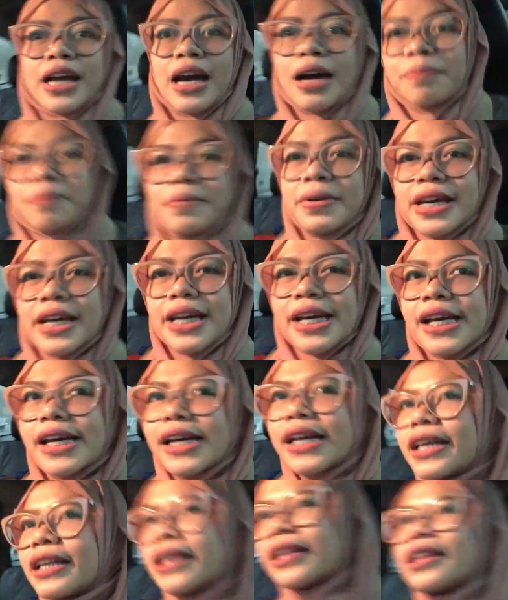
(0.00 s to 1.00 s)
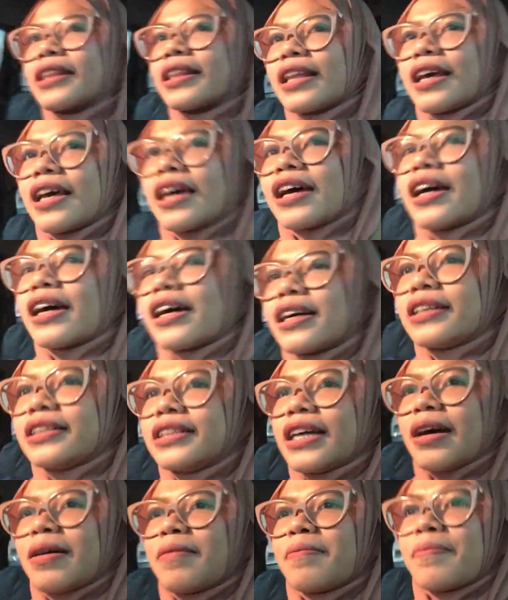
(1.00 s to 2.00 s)
ada update
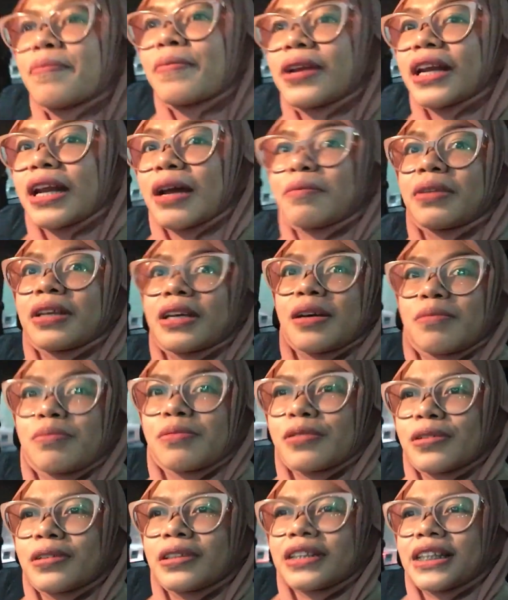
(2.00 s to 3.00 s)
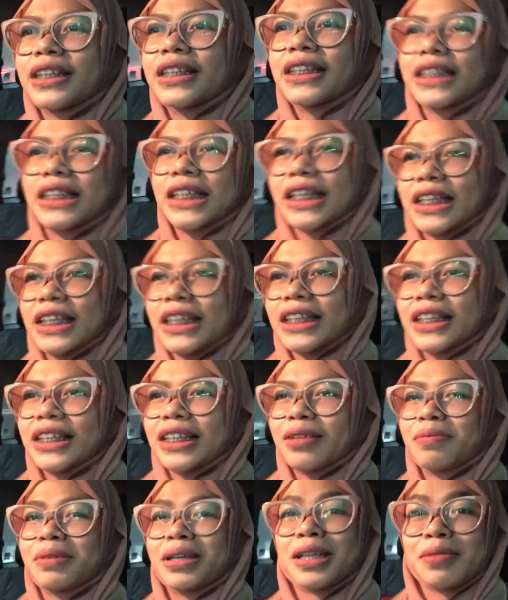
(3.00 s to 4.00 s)
Jam 6.30 jadinya
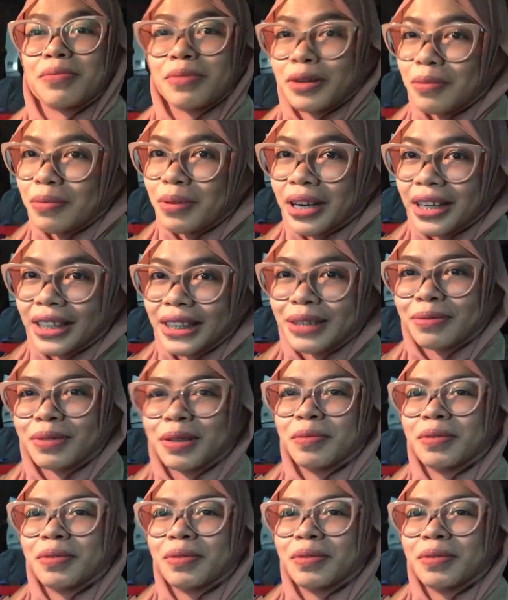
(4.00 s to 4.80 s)
Tapi kita baru berangkat jam